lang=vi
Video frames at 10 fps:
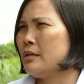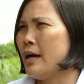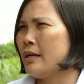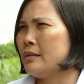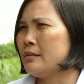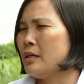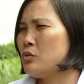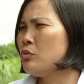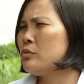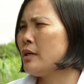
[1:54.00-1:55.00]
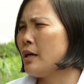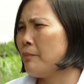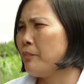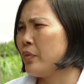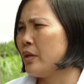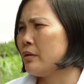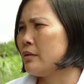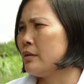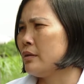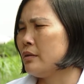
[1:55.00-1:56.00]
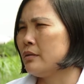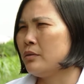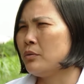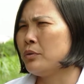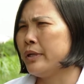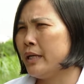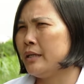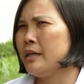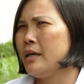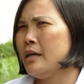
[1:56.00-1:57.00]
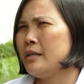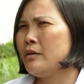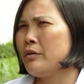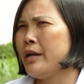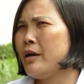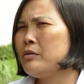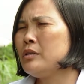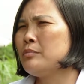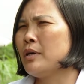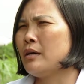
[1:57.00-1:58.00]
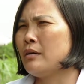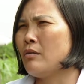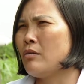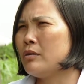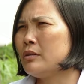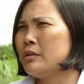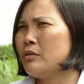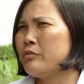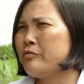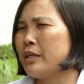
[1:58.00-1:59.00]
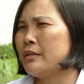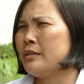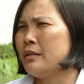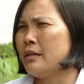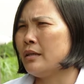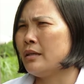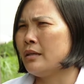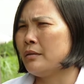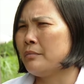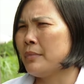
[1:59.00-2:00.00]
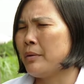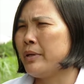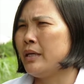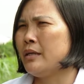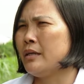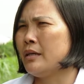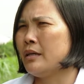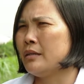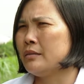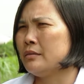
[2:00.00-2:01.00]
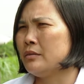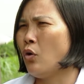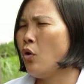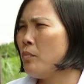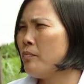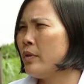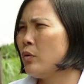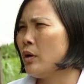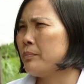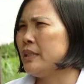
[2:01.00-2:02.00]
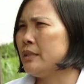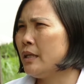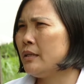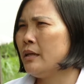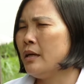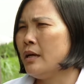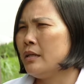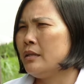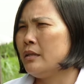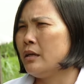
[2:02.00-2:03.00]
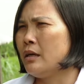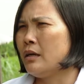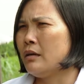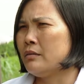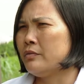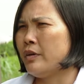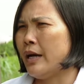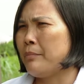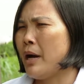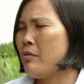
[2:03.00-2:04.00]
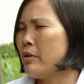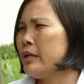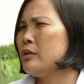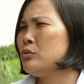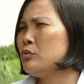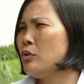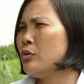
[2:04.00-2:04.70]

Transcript: đàn gia súc gia cầm được ờ, ổn định. Thế còn nếu như mà có những con vật thì ờ, mà bị ốm hoặc bị chết thì phải báo ngay cho chúng